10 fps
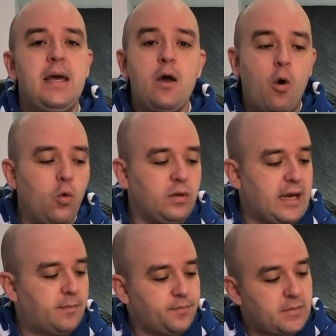E
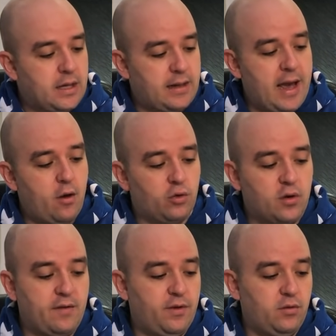ontem, né? Eu
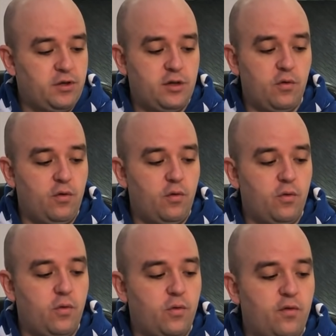tô gravando
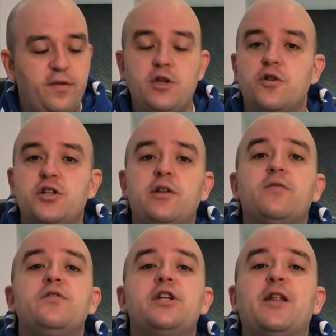o, o, vídeo hoje
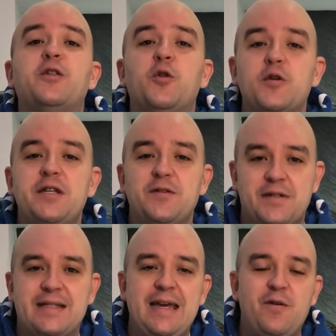no dia 12 do
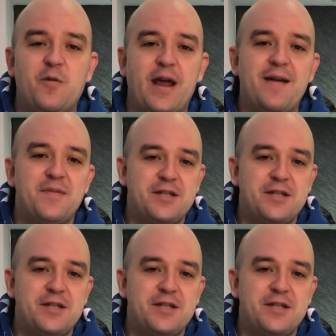5, né?